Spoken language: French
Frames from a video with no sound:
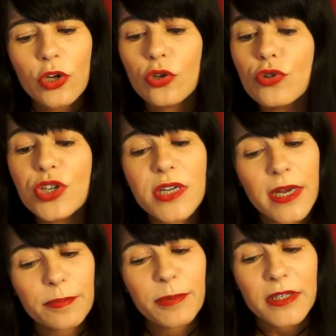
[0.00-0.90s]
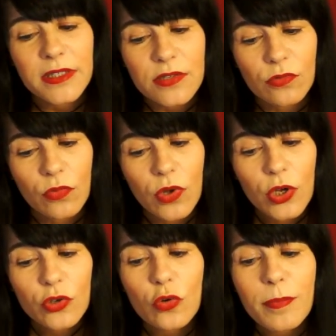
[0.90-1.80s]
que chaque prison
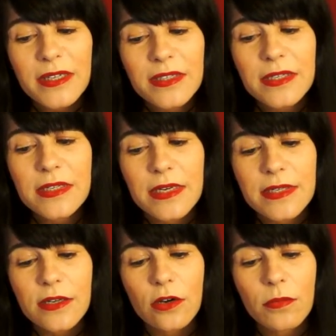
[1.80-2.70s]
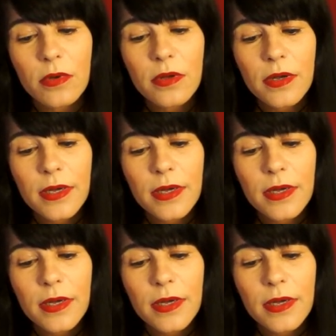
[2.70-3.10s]
que bâtissent les hommes